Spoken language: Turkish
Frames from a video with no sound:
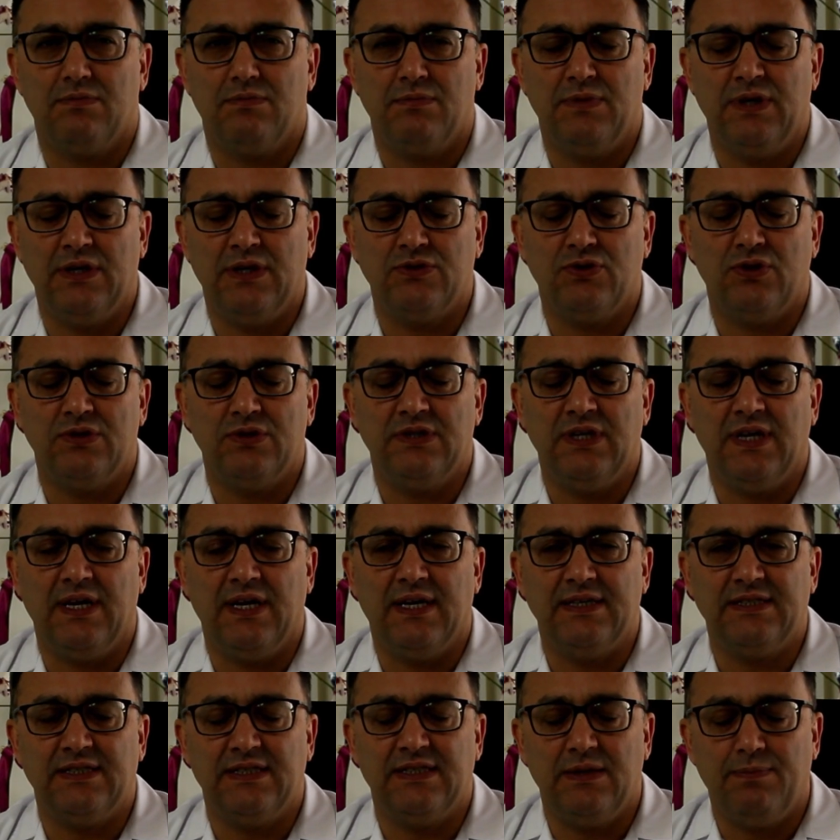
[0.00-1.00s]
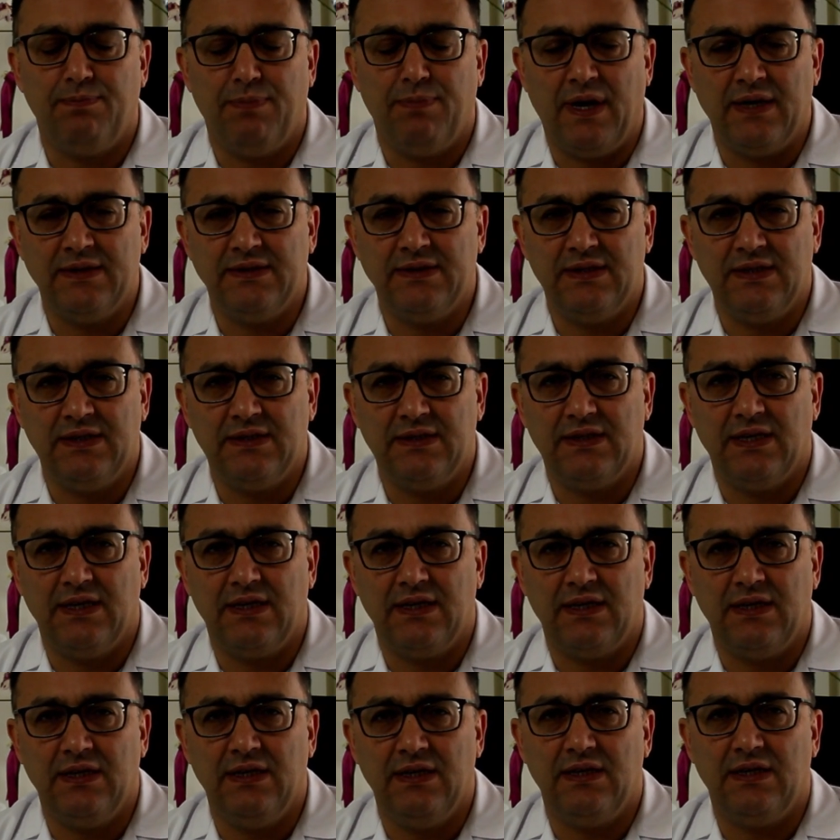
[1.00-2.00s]
Biraz önce gastrik
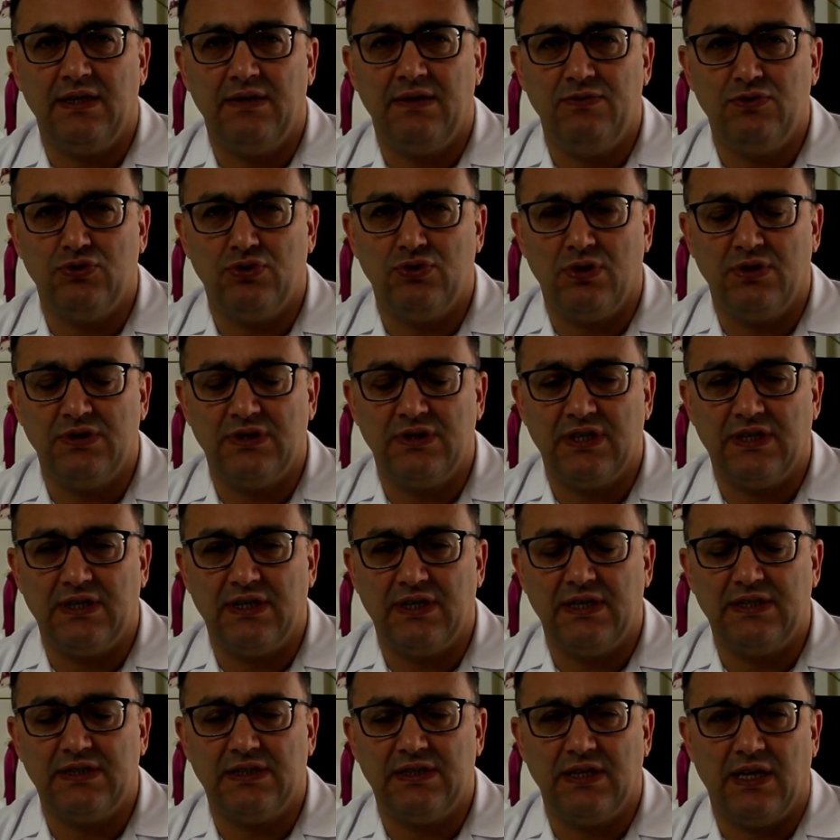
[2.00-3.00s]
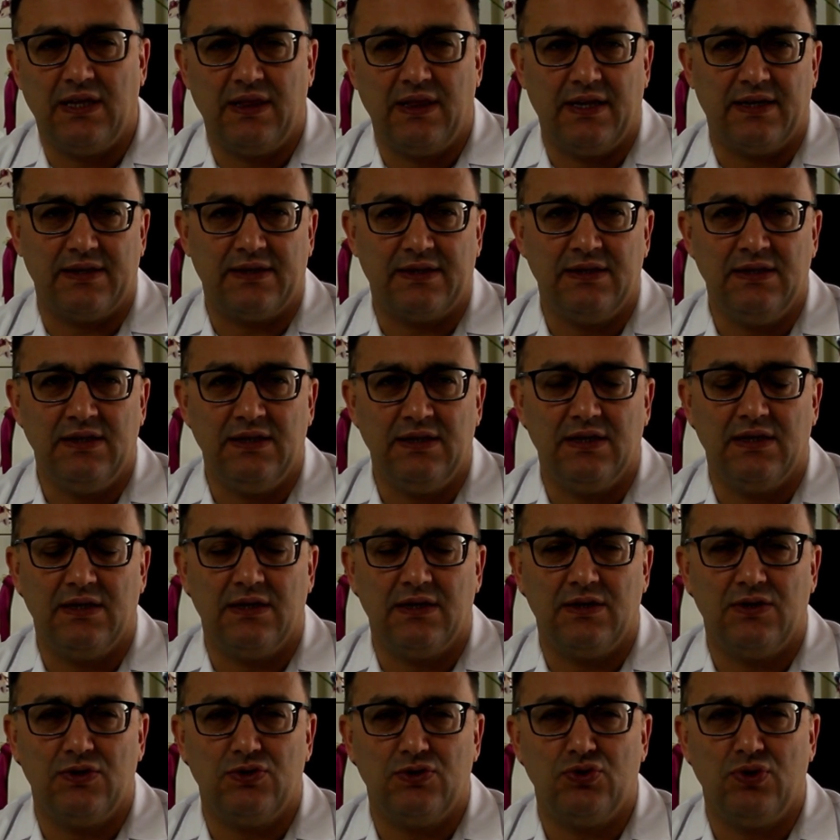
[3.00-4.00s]
bandingdeki revizyon cerrahisini anlattık.
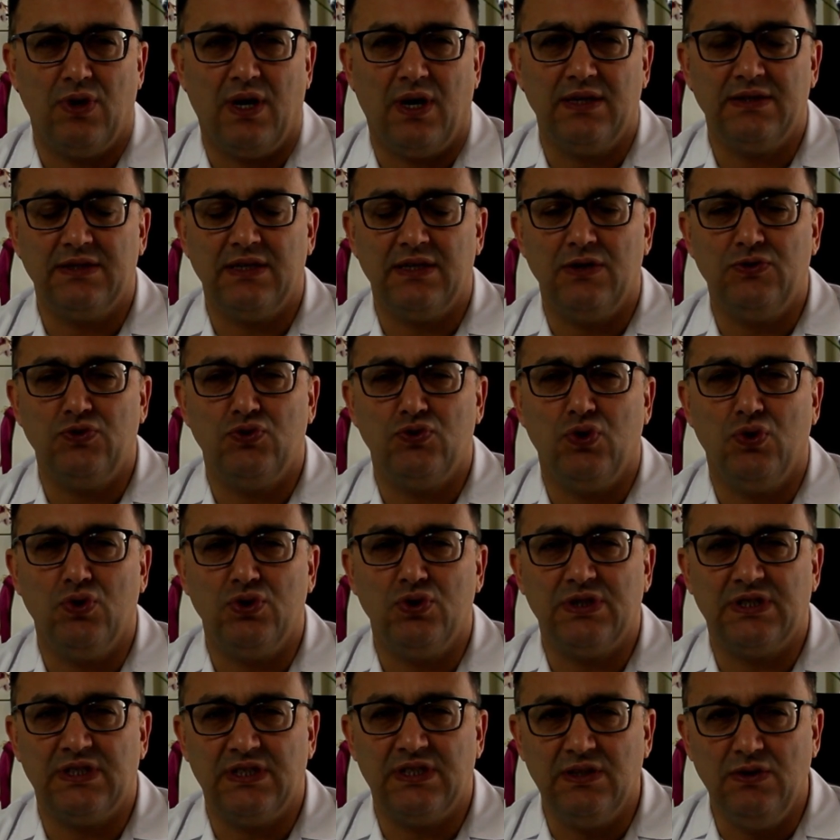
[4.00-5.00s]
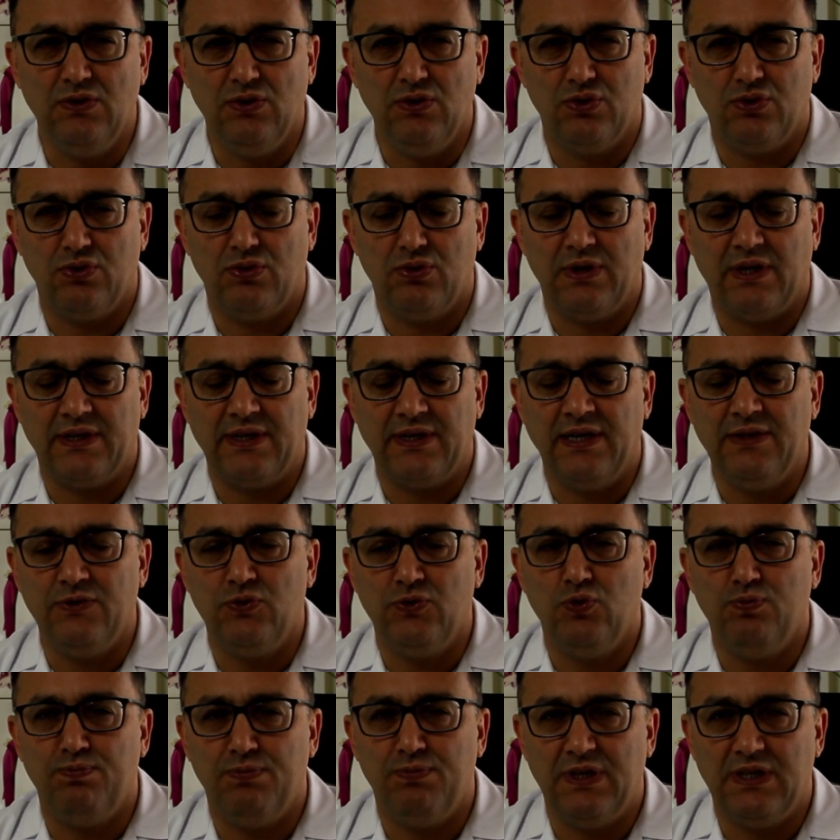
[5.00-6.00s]
Ee, şu anda çok sık
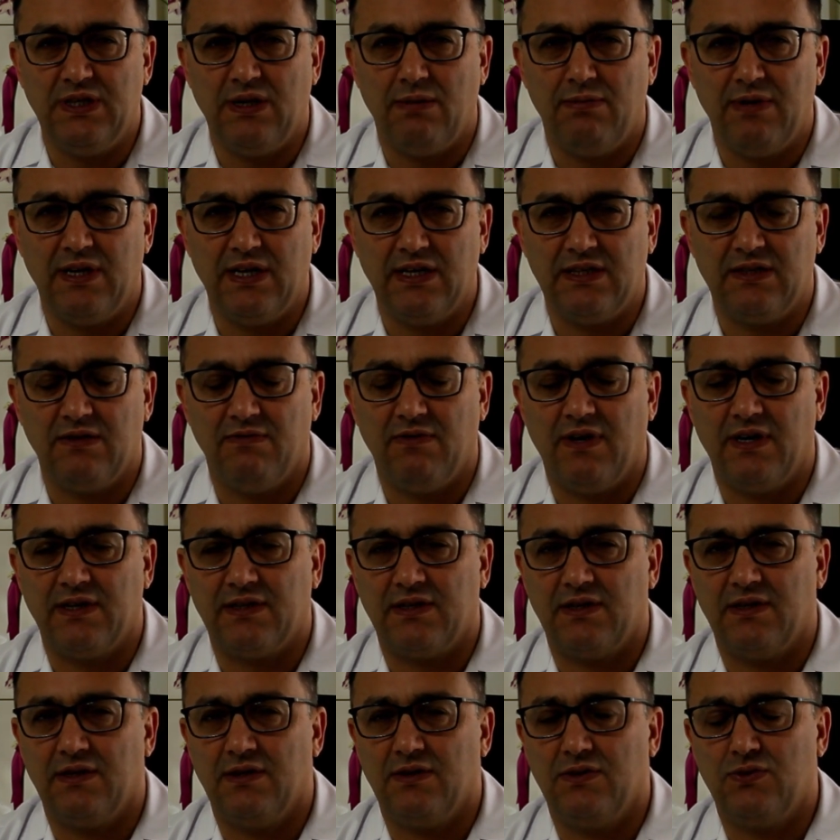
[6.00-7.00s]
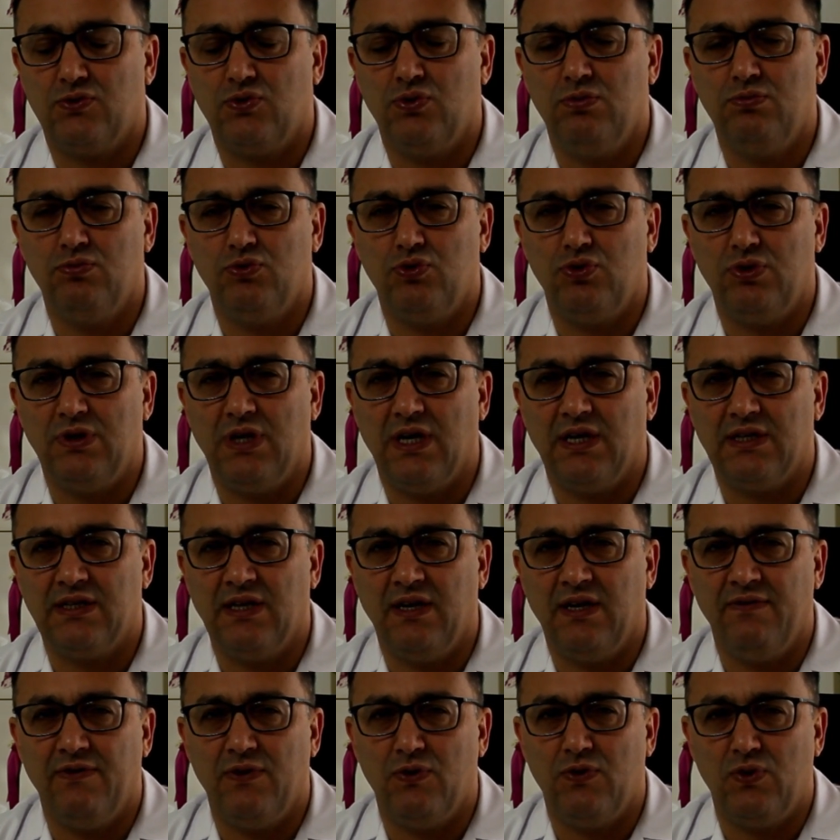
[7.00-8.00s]
uygulanan tüp mide ameliyatı var e, tüm
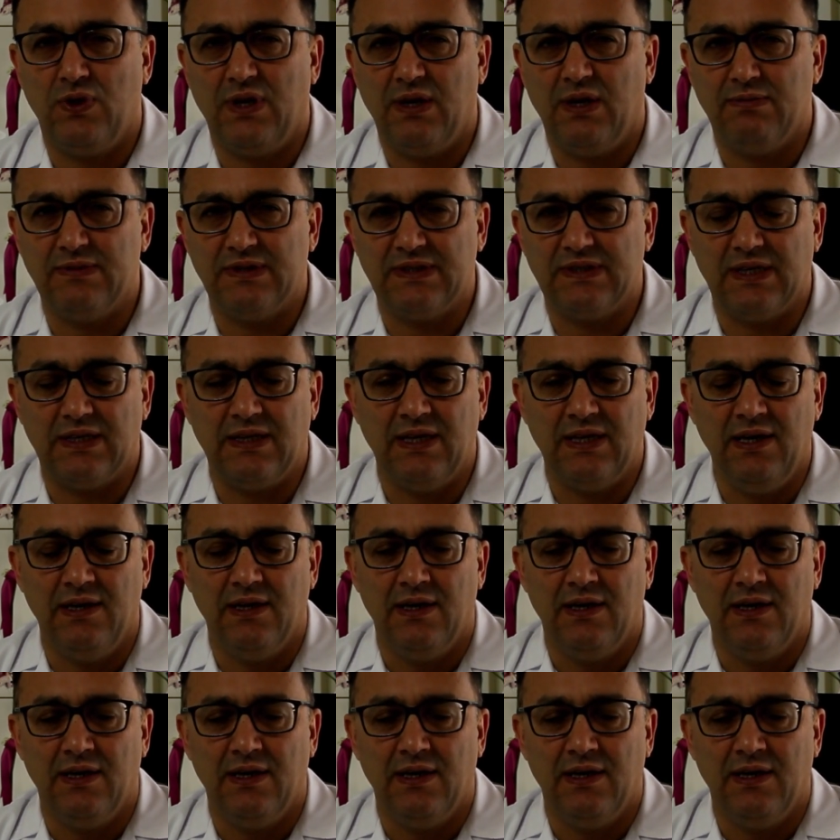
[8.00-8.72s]
dünyada ve ülkemizde de.